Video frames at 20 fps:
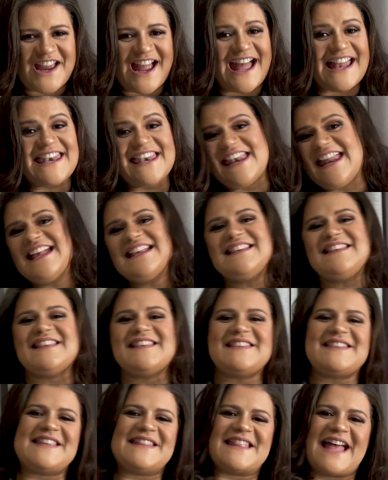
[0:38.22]
a
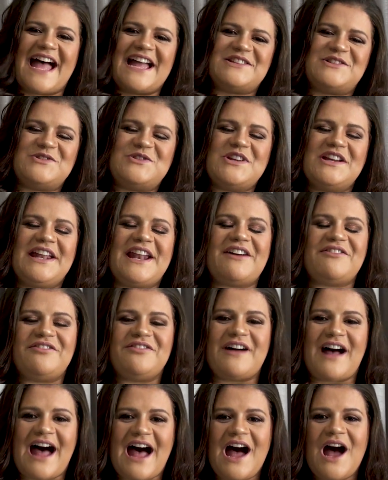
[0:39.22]
necessidade de
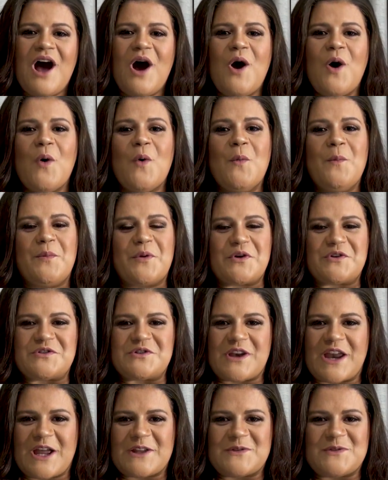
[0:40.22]
gravar o
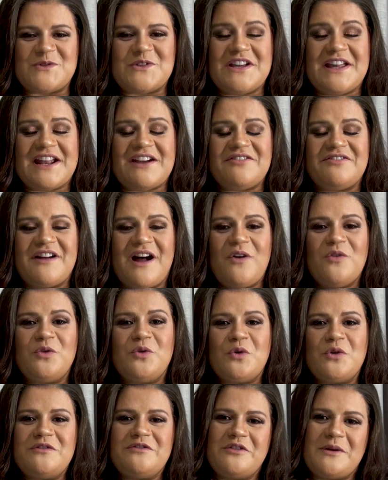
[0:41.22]
projeto, de gravar o
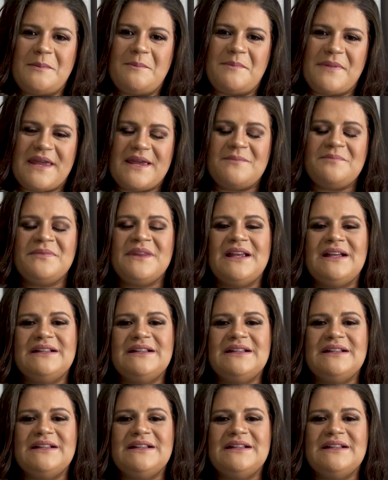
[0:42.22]
novo EP,